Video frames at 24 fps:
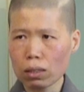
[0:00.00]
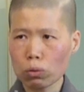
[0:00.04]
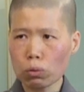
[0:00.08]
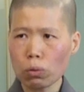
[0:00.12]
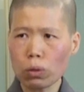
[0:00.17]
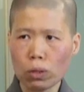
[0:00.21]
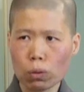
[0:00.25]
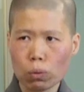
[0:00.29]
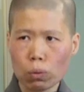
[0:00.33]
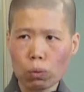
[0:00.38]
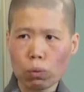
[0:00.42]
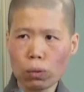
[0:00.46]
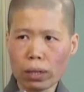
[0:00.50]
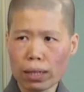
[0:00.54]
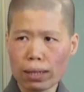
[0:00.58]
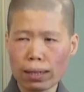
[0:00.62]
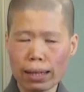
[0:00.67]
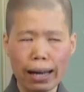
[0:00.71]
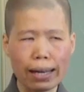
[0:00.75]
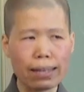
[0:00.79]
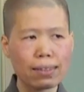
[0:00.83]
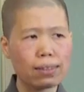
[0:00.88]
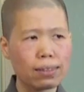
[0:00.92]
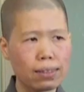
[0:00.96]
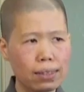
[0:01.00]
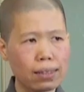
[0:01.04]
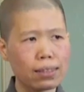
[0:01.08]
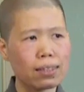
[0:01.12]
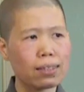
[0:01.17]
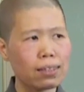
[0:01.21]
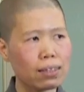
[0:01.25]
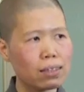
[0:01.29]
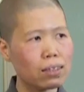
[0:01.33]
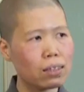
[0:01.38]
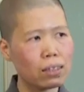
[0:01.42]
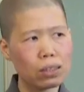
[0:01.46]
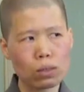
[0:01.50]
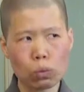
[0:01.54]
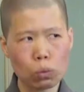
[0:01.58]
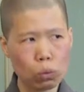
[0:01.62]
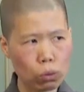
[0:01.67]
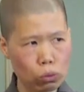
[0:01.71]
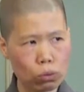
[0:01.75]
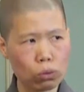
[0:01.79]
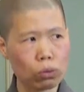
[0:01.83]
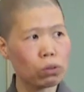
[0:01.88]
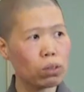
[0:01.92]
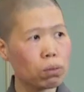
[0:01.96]
对于未来这件事情，
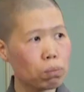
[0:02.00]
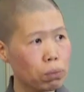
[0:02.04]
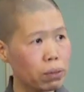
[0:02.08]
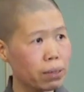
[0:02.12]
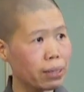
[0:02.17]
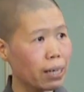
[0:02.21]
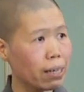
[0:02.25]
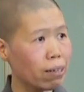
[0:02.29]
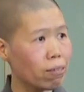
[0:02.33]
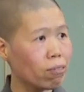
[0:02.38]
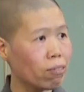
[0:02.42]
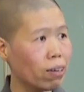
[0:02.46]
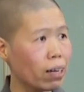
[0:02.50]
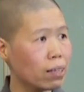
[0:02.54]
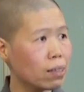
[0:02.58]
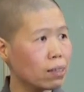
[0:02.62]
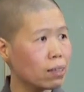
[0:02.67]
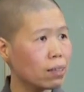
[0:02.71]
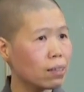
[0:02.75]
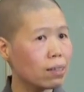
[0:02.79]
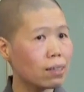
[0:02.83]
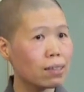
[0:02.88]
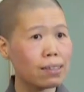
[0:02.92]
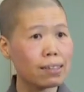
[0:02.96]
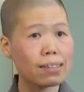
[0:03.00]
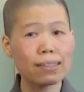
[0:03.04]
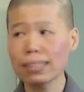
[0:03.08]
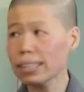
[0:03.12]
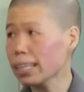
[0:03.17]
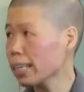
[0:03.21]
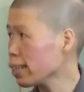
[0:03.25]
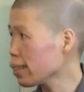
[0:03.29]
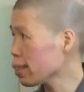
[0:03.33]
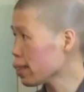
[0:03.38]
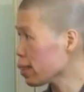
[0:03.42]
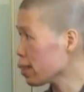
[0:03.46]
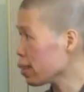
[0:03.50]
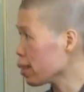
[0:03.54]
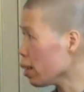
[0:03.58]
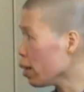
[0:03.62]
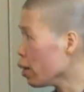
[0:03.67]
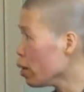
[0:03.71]
我绝对不再犯，是这样子的。